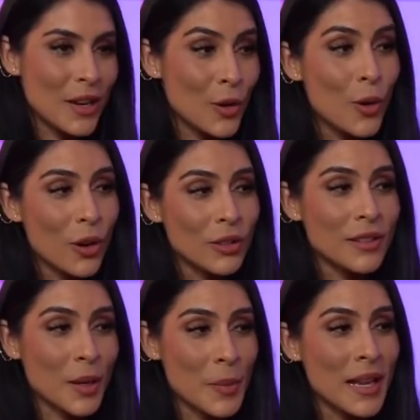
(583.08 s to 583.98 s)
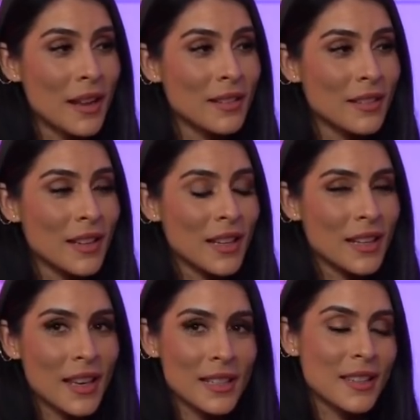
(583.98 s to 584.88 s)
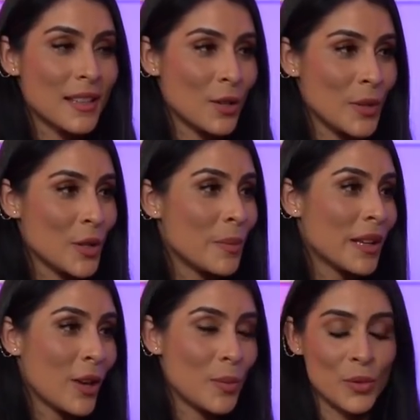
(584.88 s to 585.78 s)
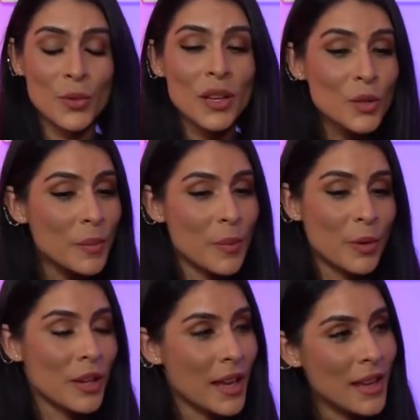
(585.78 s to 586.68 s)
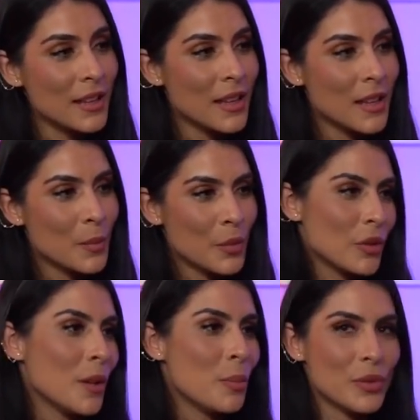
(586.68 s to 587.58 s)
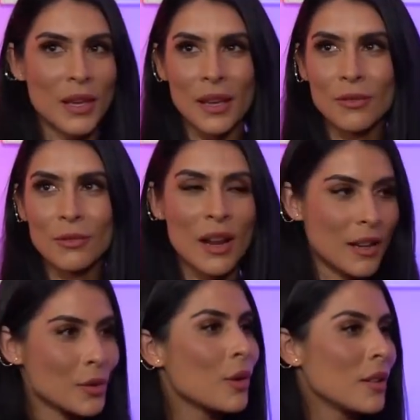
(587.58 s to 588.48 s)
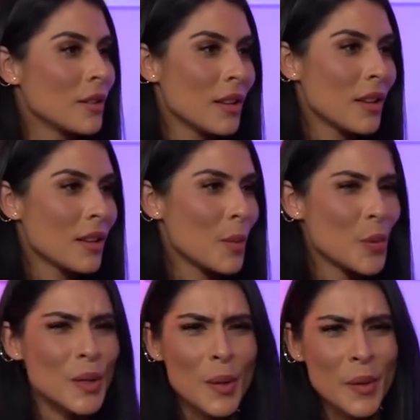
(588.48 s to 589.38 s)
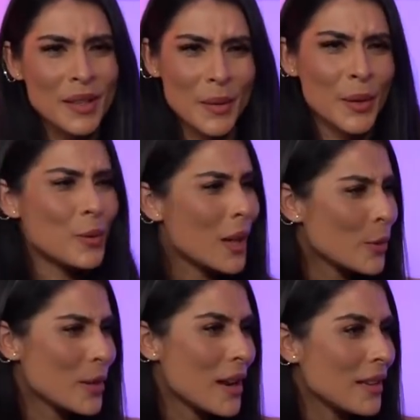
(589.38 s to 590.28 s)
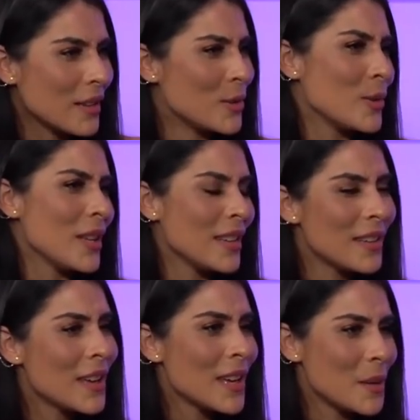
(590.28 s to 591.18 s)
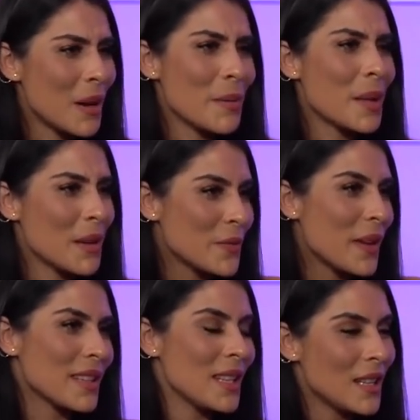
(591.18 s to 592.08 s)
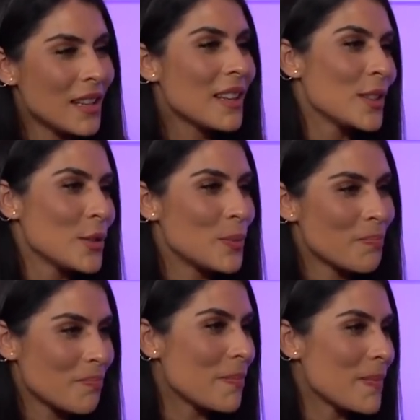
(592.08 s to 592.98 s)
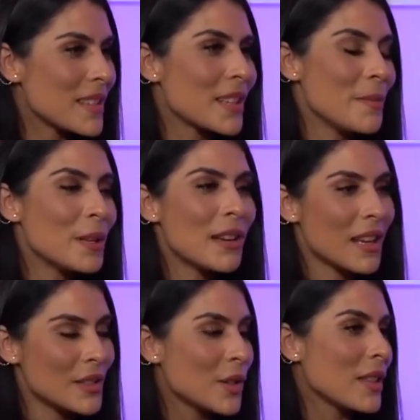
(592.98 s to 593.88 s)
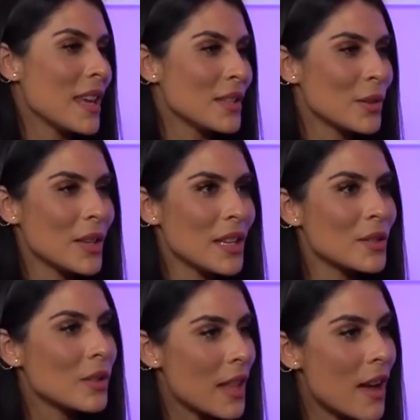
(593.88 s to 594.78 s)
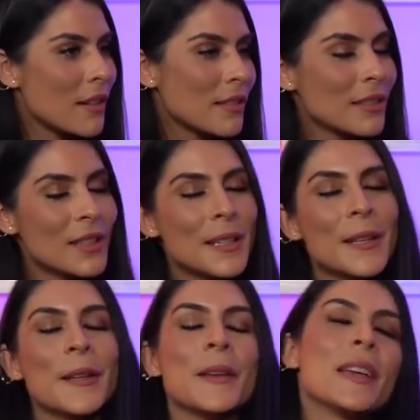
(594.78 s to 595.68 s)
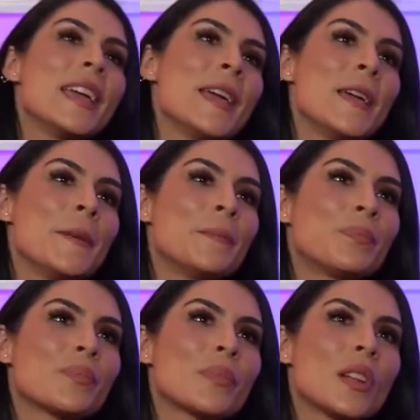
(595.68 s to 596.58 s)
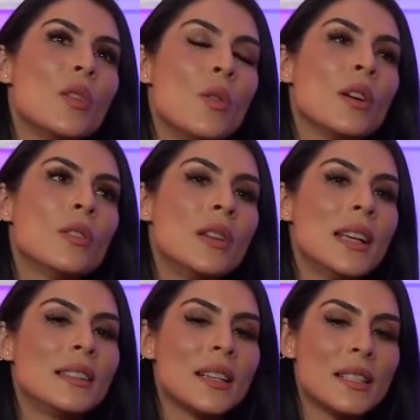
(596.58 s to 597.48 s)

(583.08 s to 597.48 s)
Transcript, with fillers: el enojo cuando te terminan, que se te salió mi nombre, que como nunca supe por qué, pues yo le puse una razón, que posiblemente se ha vinculado con alguien, ¿no? Y, y para mí era más fácil escribir una canción de eso y, y soltar. Eh, Luego, la